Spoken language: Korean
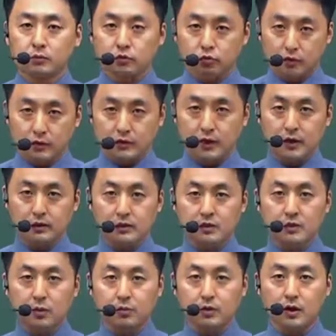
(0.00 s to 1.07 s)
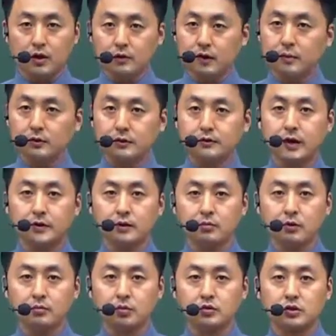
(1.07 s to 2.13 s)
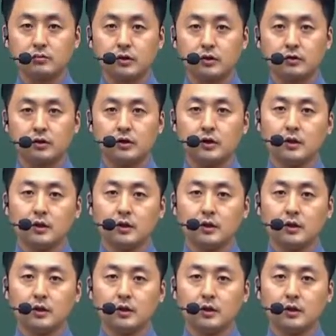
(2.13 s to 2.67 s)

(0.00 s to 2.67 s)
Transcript: 두 번째 직업과 세 번째 산업을 보시면